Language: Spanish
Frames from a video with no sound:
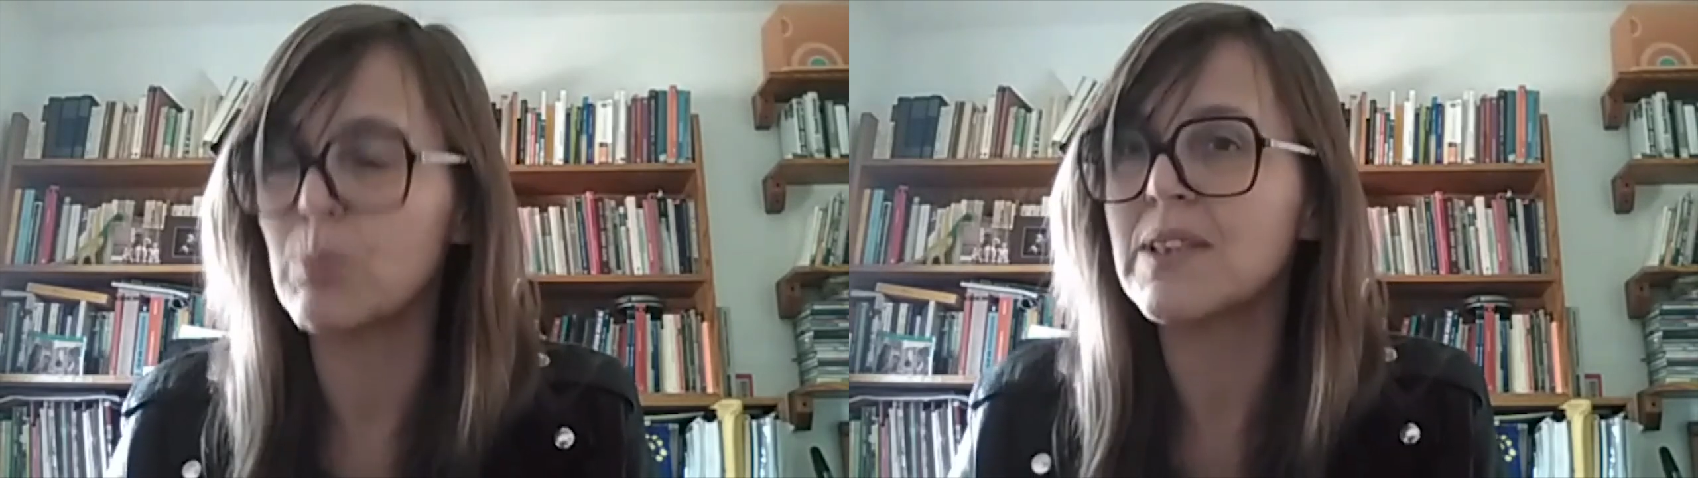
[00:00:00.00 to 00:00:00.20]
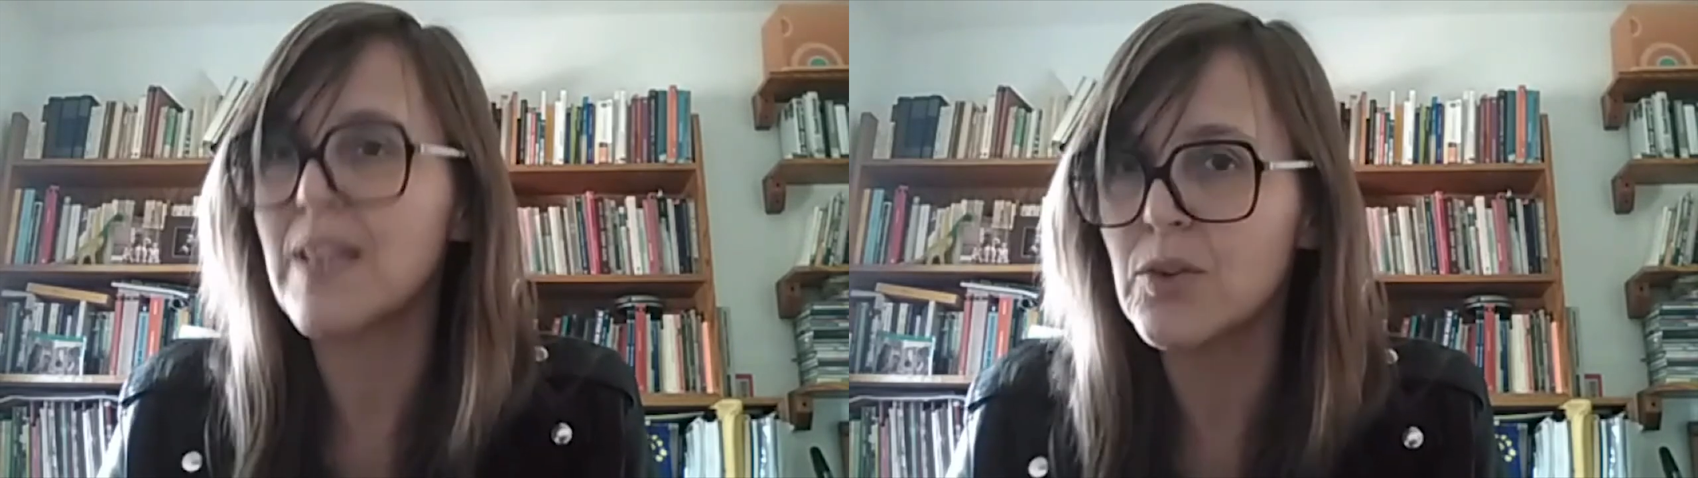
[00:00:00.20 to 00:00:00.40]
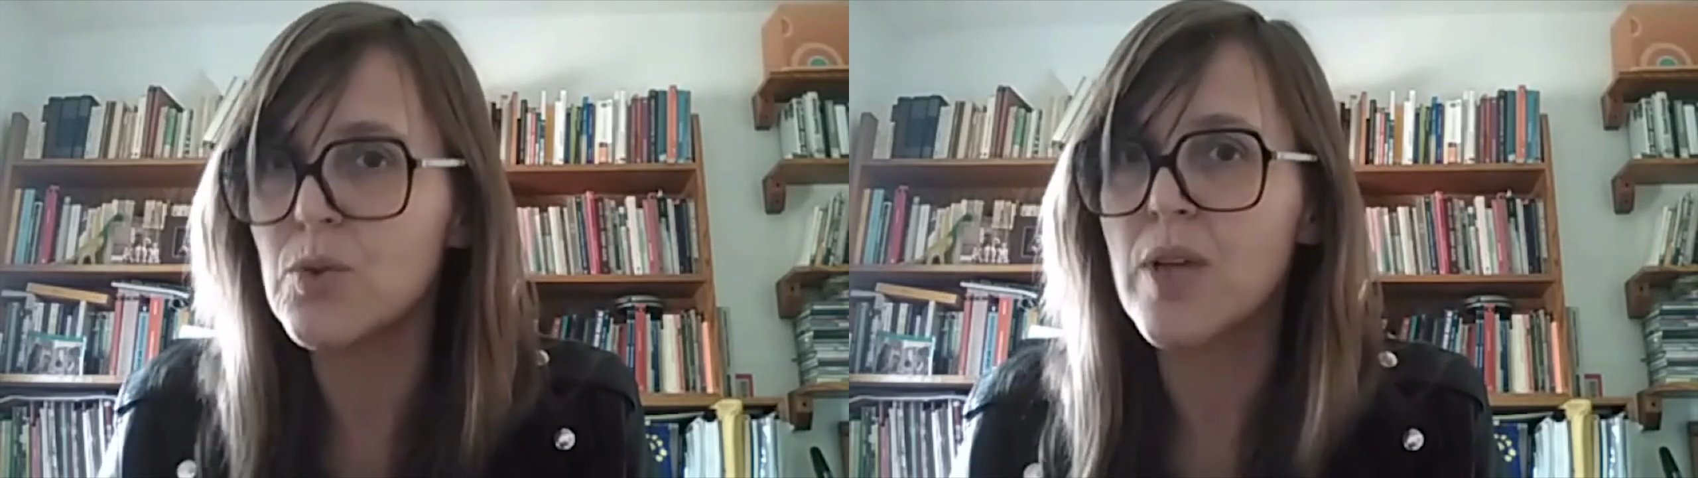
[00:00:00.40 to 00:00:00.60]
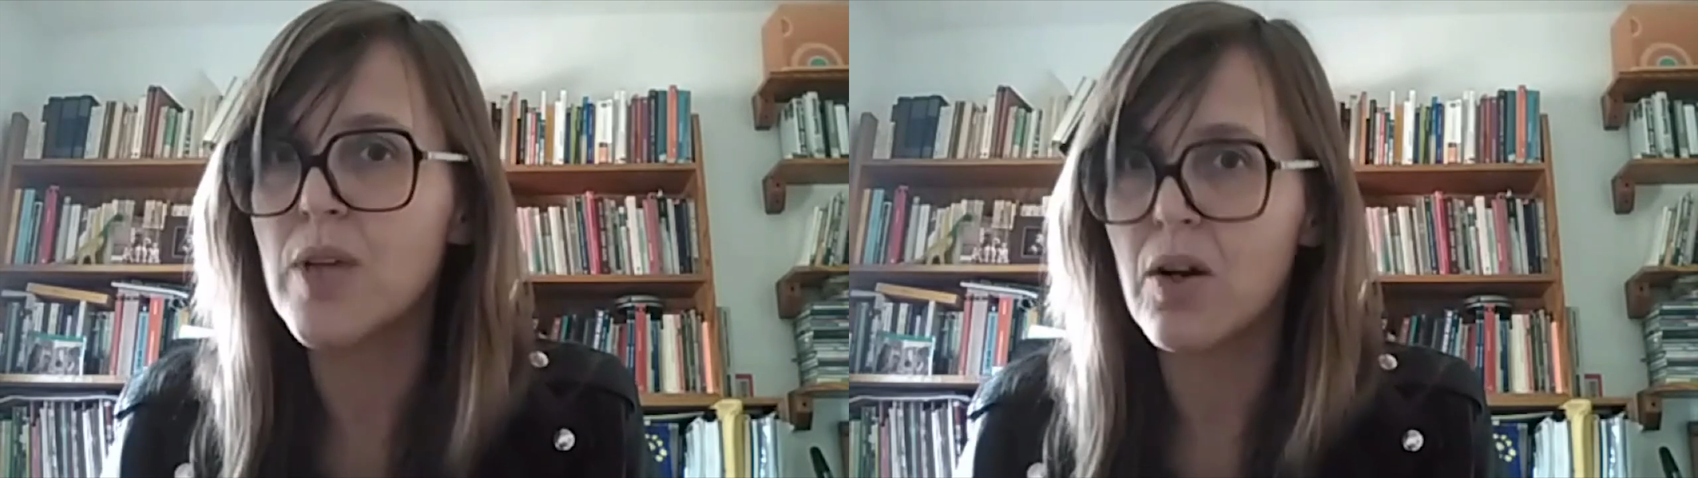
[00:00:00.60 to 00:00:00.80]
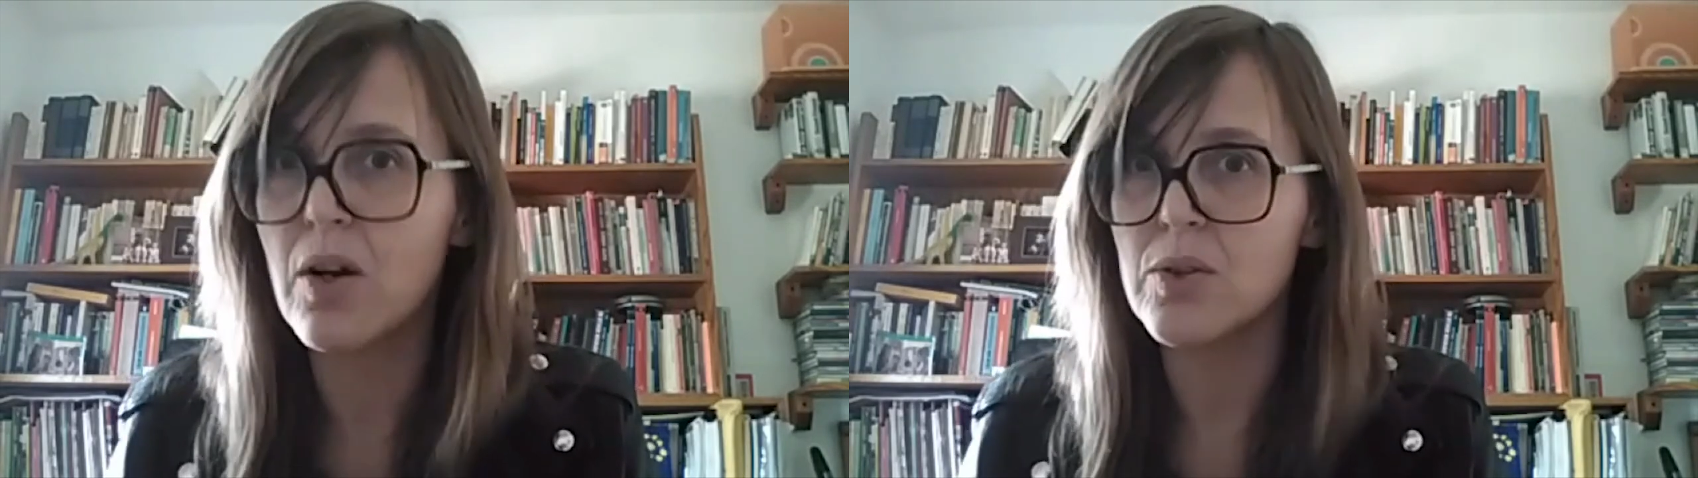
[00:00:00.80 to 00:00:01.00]
cómo están
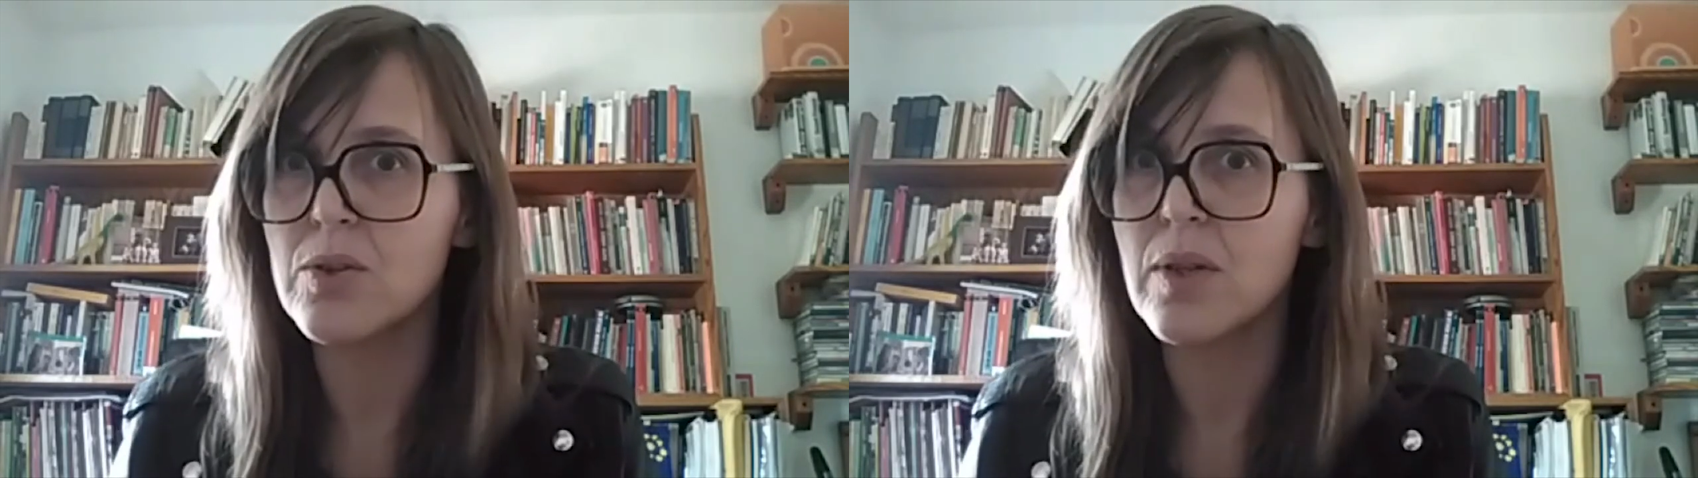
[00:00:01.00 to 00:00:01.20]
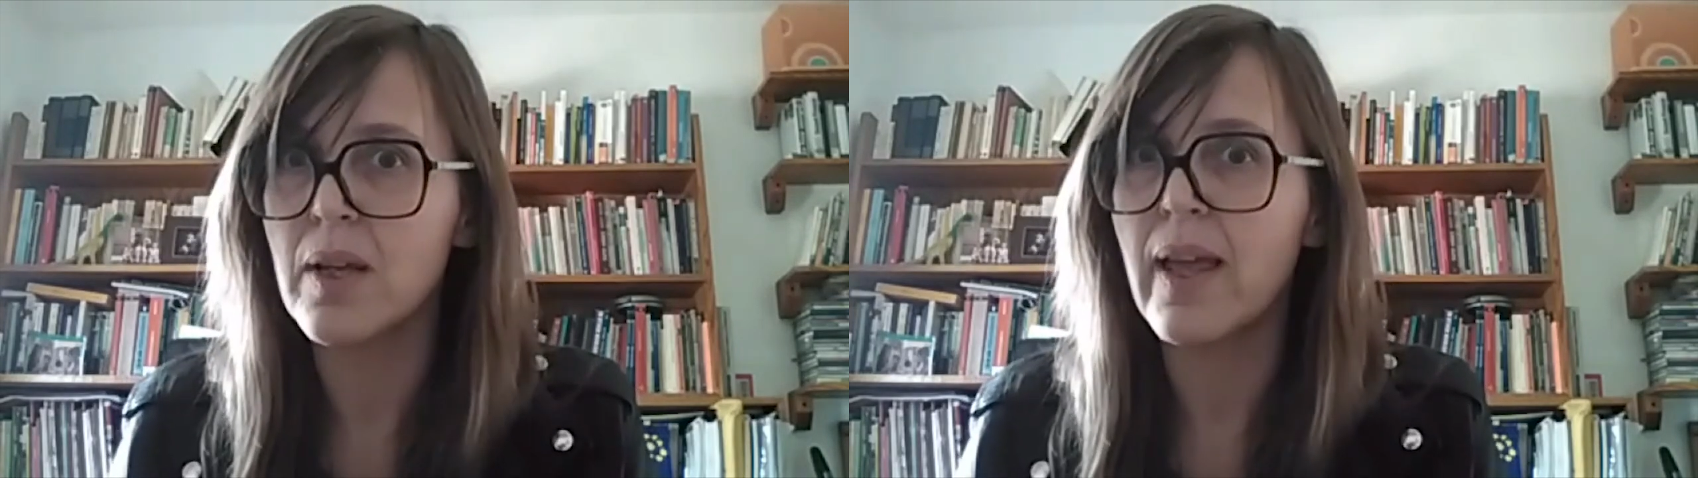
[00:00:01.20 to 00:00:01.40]
tus hijos,